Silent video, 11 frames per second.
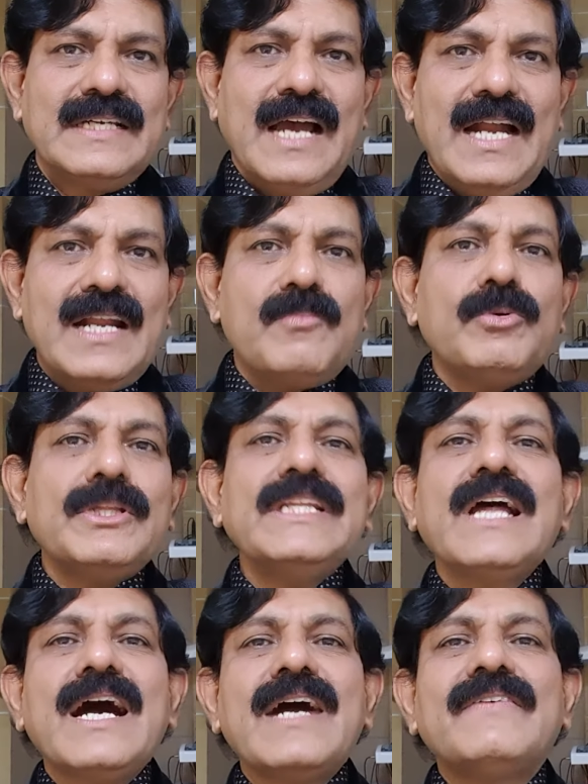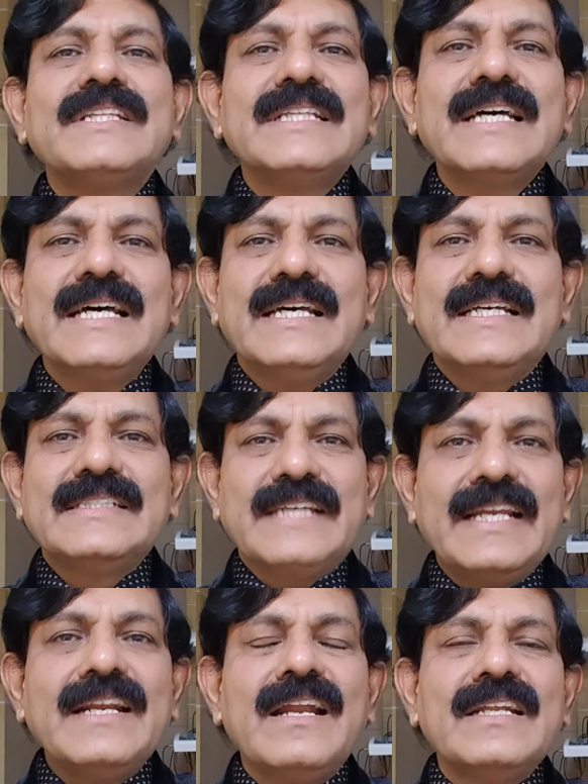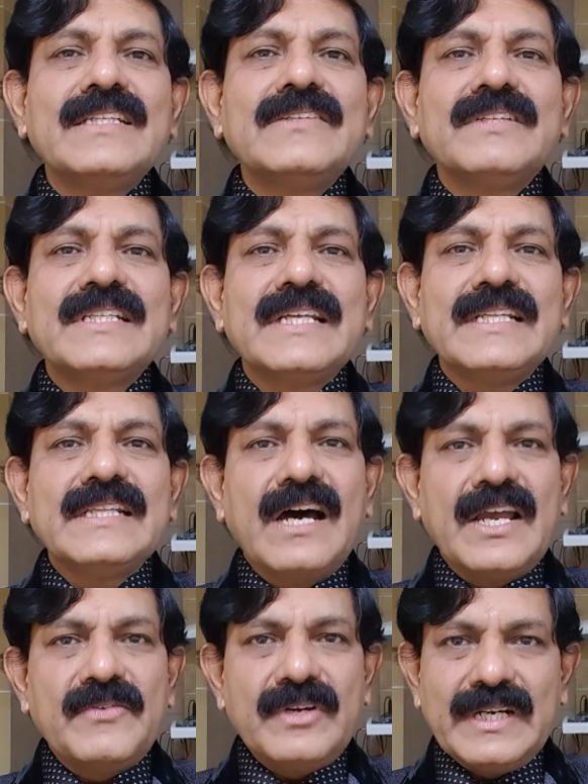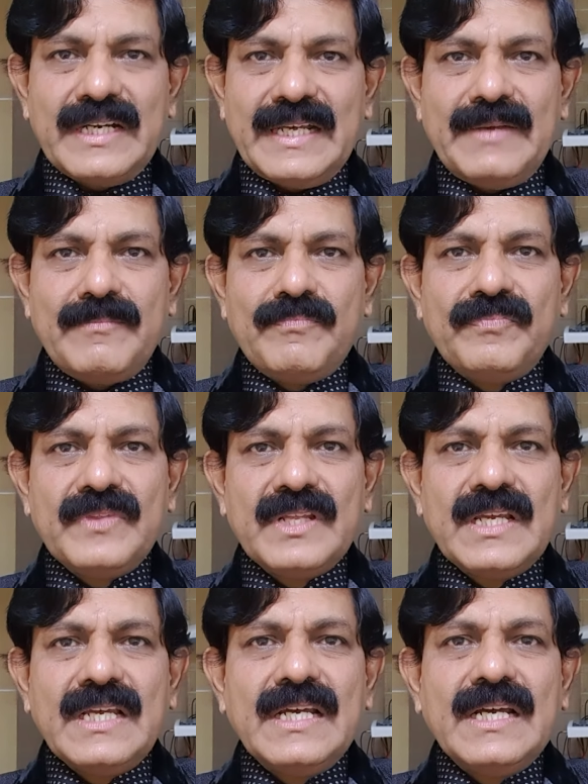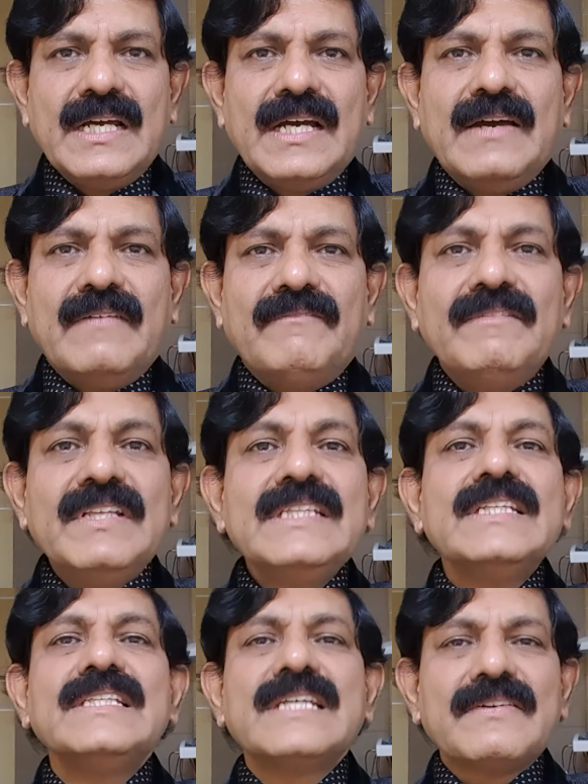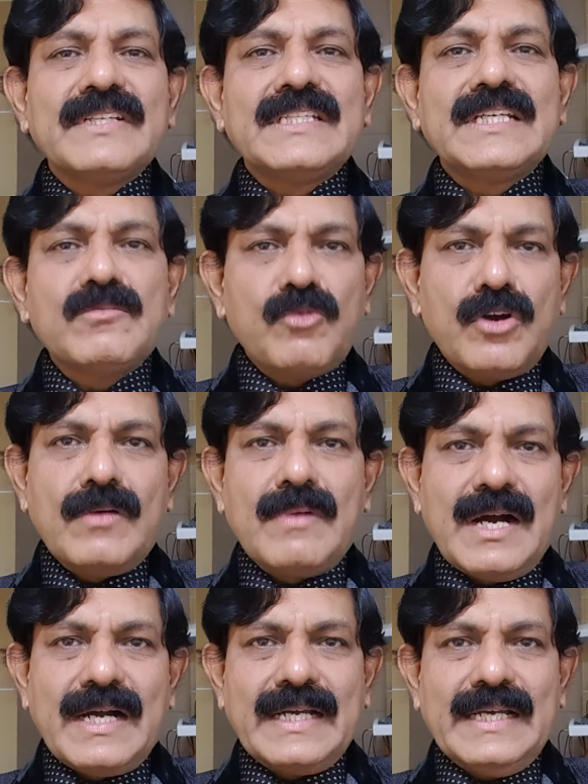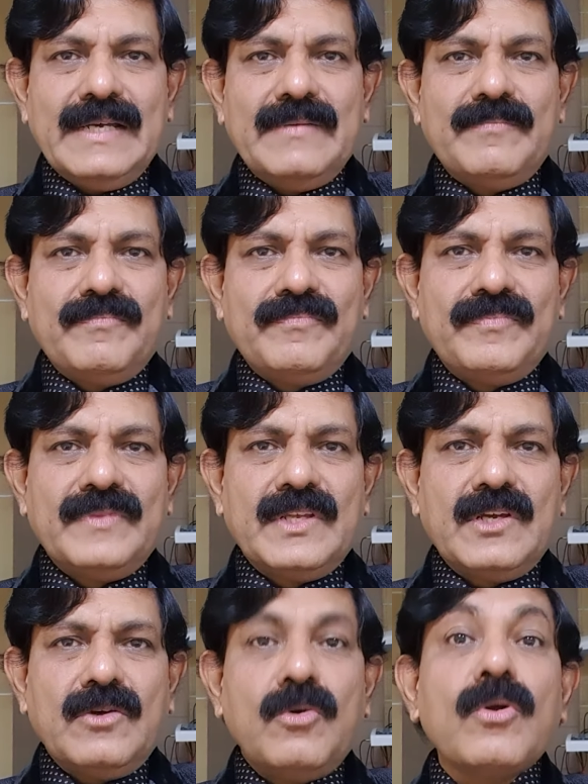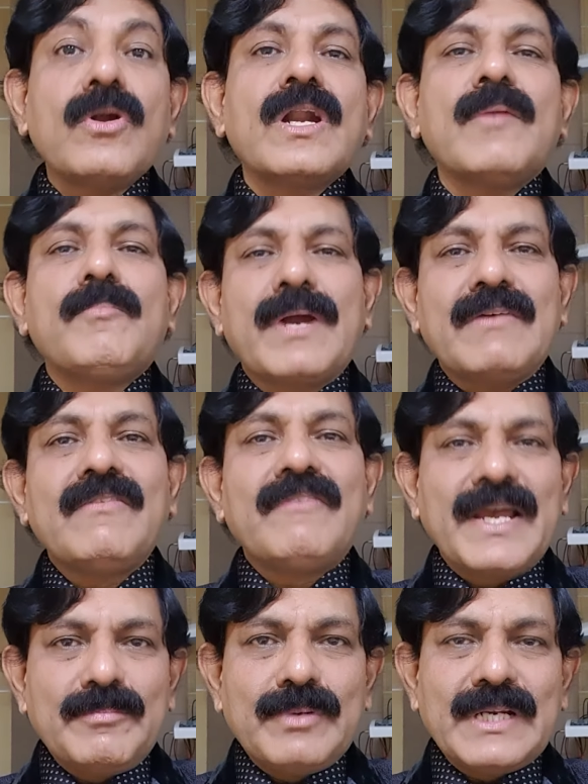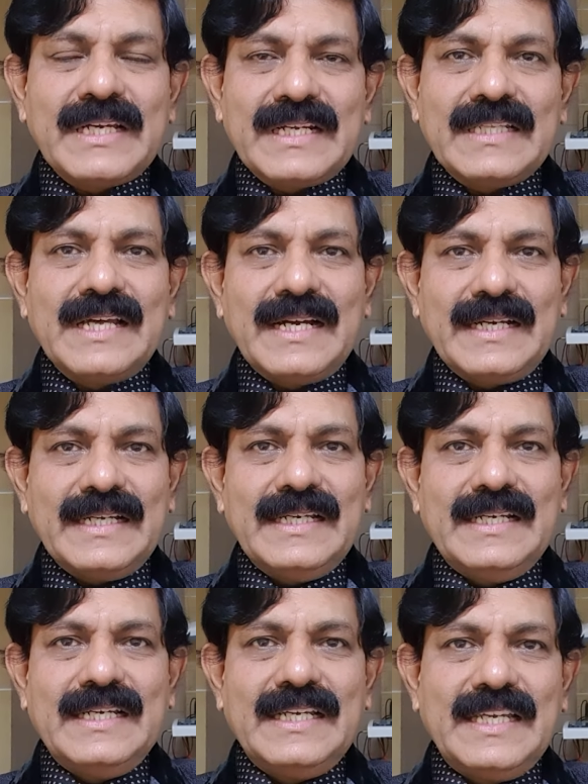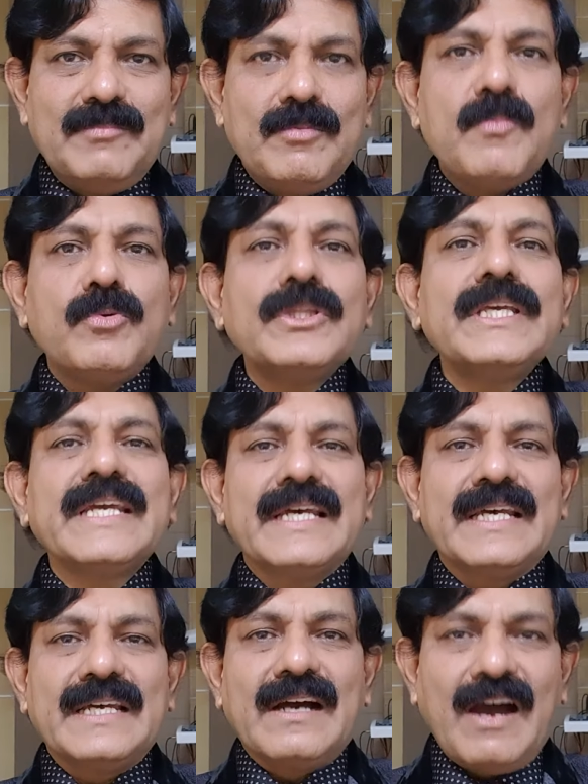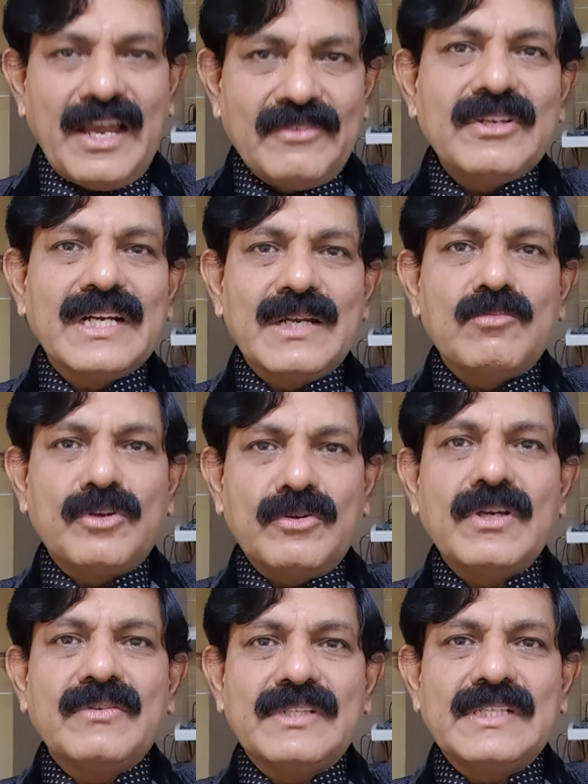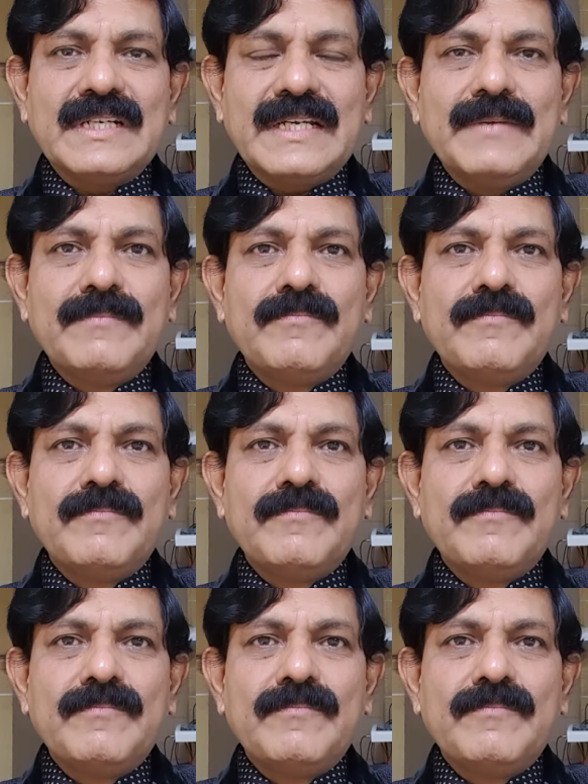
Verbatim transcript: ஆனால் புதிதாக வந்த சைனாவிலிருந்து வந்த இந்த ஆய்வுகளில் விந்து திரவத்தின் மூலமாக கொரோனா பரவ வாய்ப்பு இருக்கிறதாக இப்போ புதிய ஆய்வுகளில் முடிவுகள் வந்திருக்கு